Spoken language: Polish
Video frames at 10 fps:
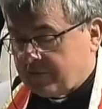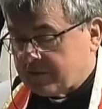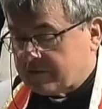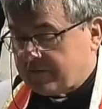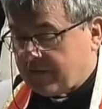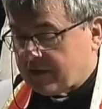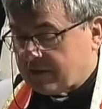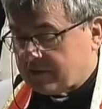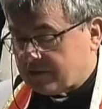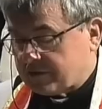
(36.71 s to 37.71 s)
więc
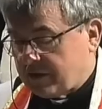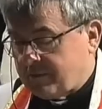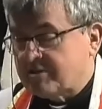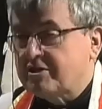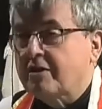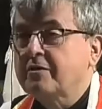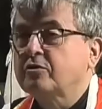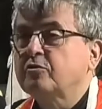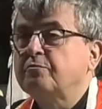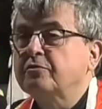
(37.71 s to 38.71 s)
wie, że nie ma
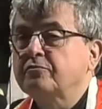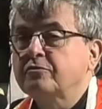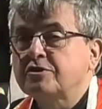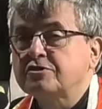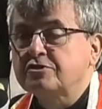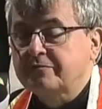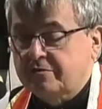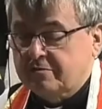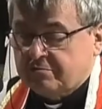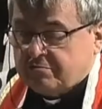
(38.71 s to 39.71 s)
żadnego wpływu na
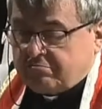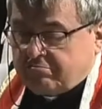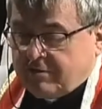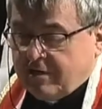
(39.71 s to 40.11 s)
rzeczywistość,